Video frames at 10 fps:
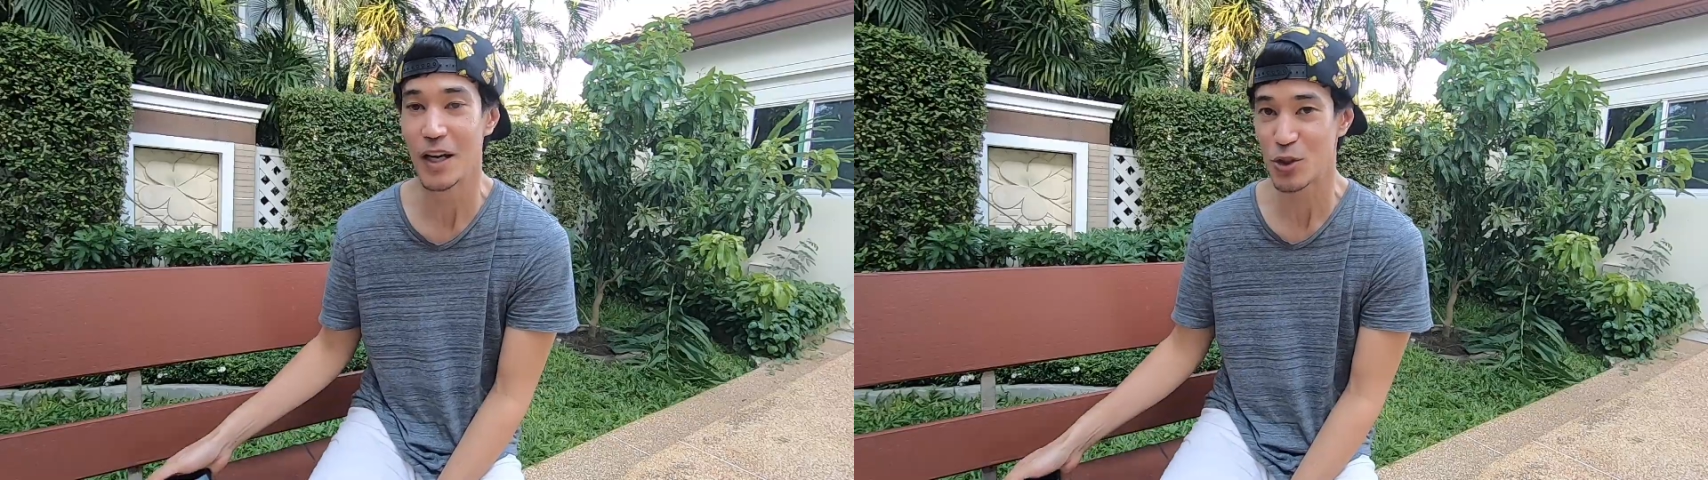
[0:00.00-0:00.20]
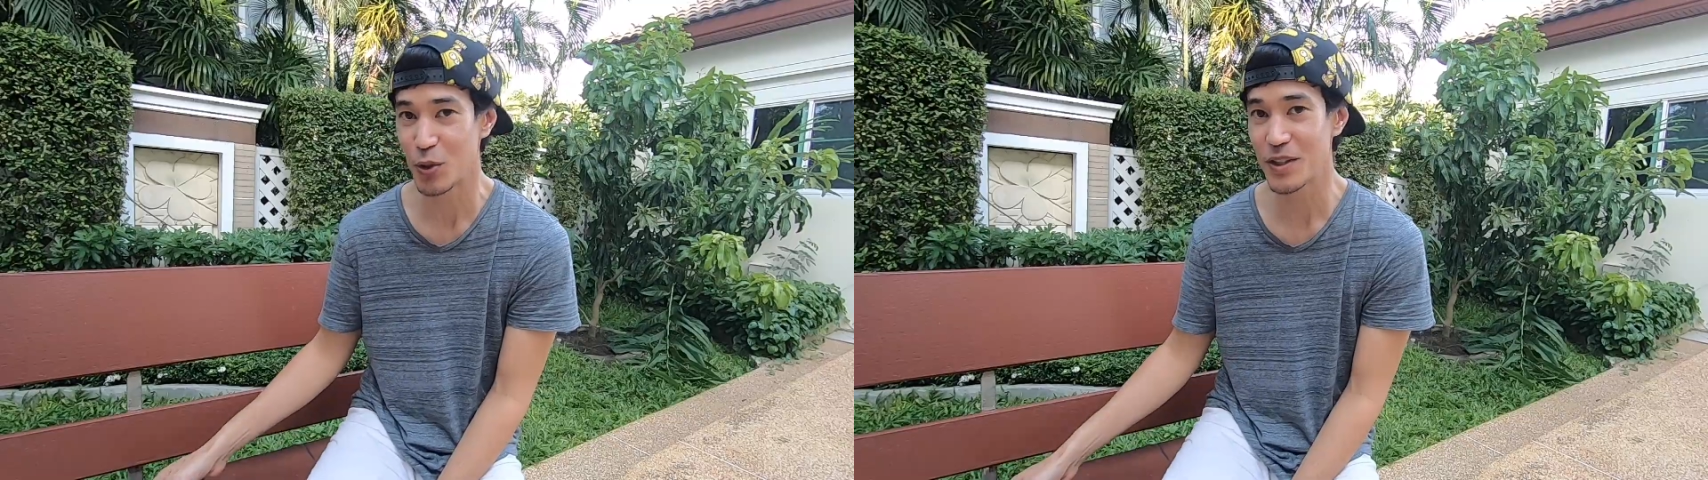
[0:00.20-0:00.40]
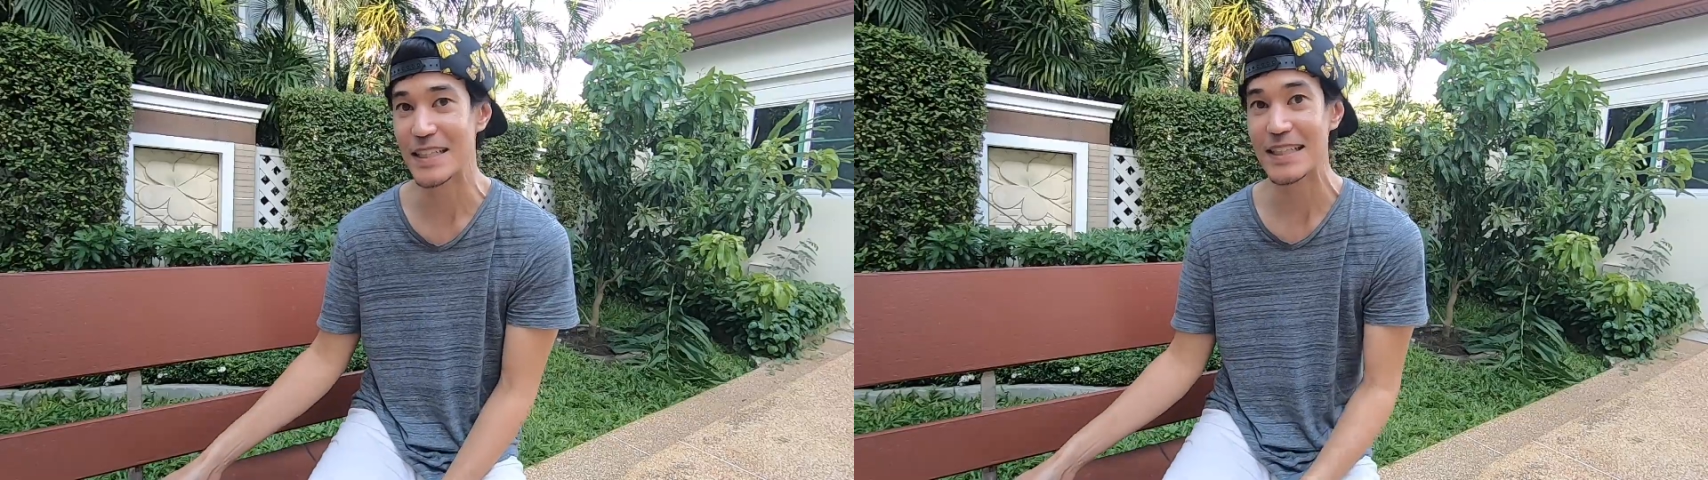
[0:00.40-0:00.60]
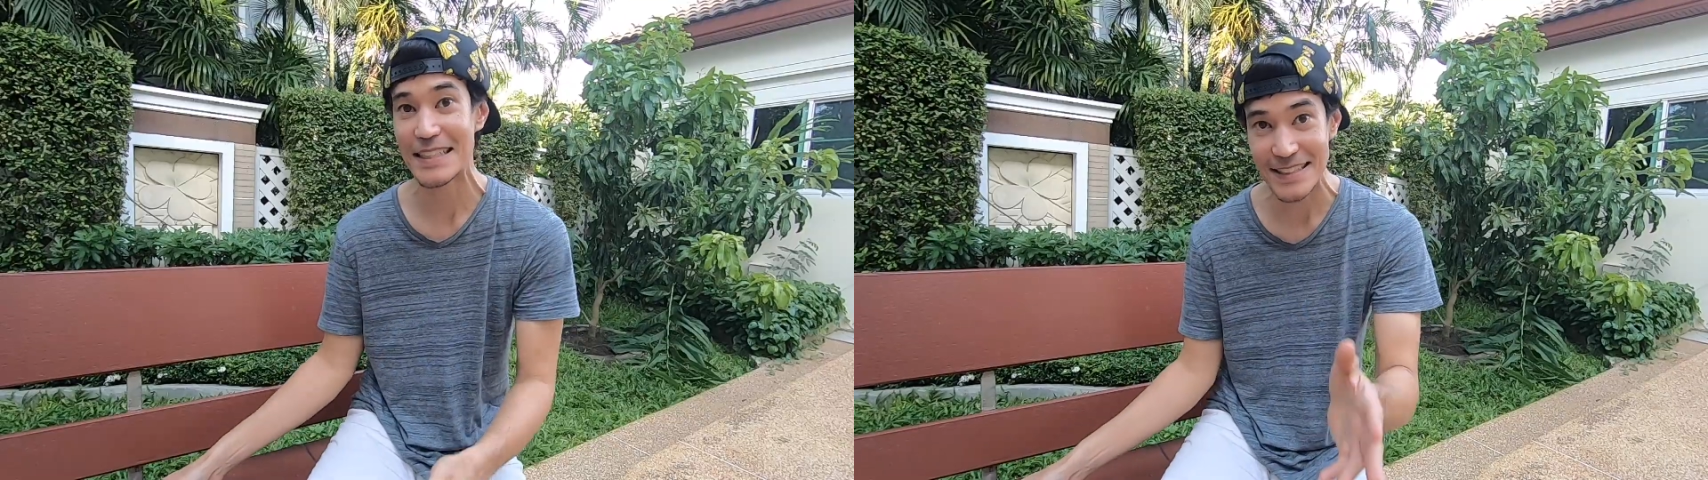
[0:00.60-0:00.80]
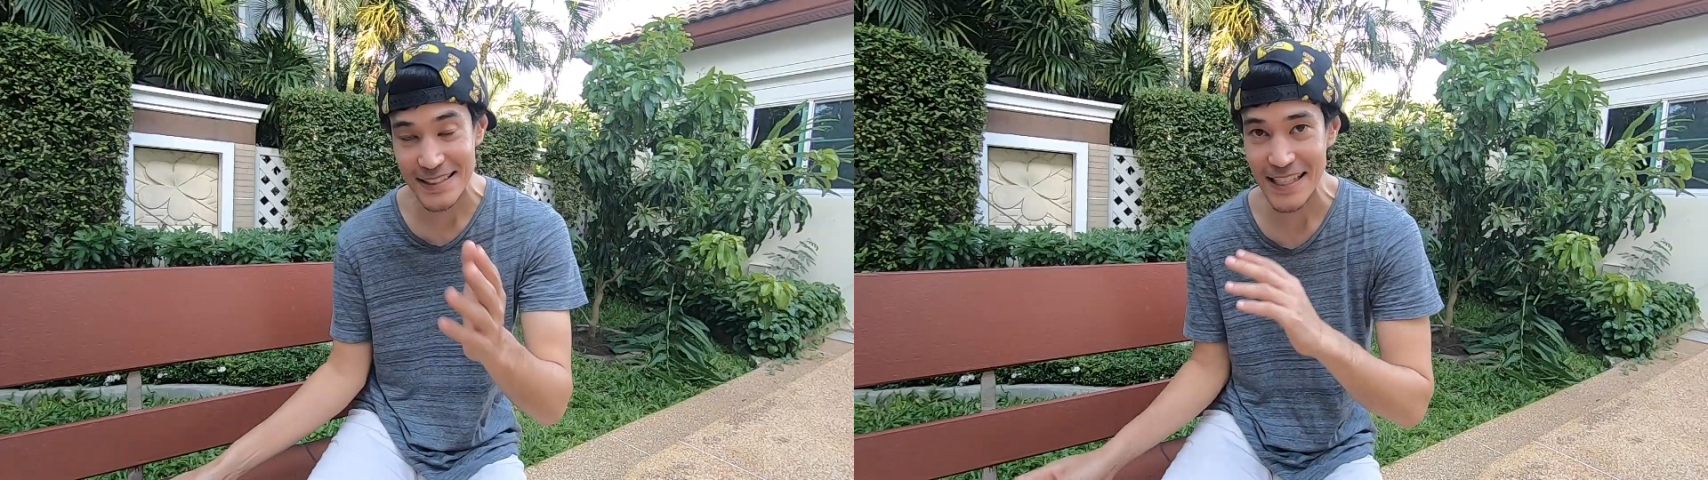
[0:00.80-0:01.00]
จนถึง
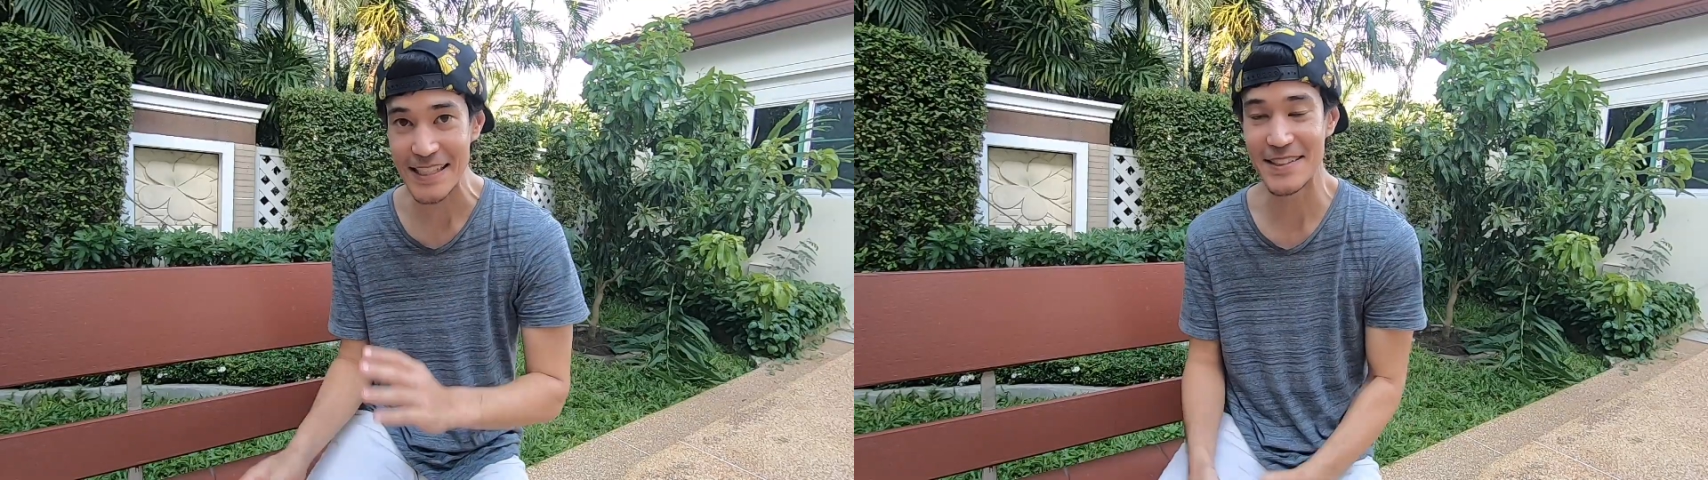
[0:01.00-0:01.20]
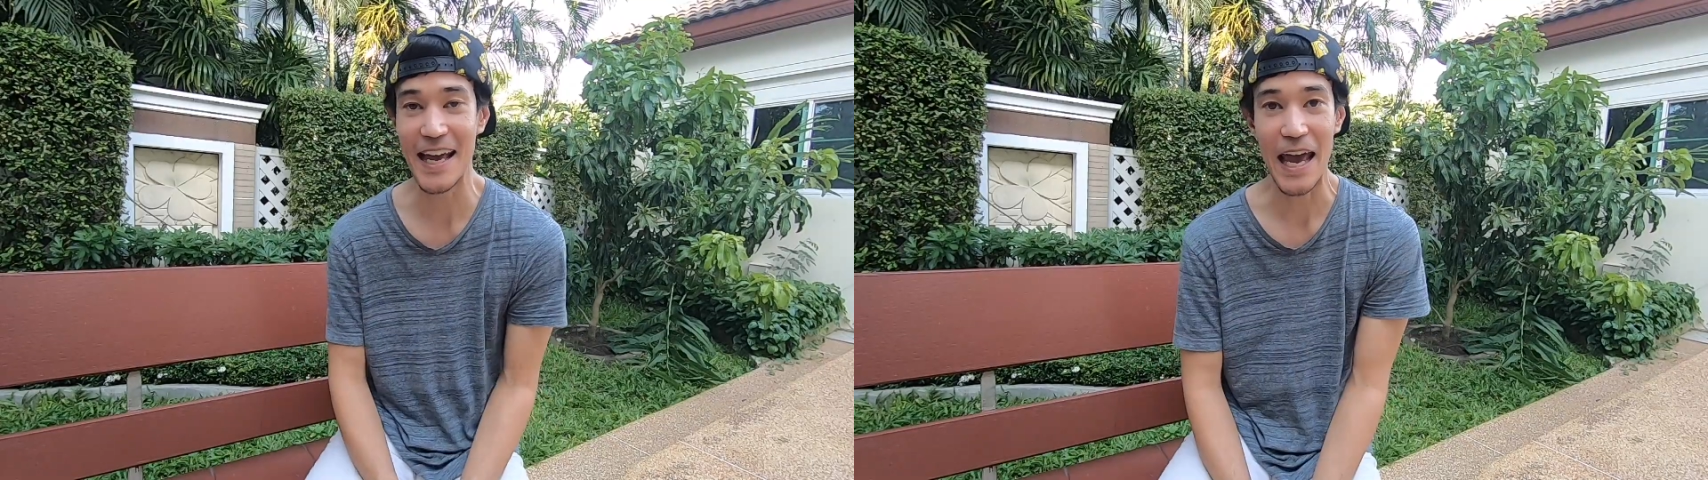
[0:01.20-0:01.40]
สี่แส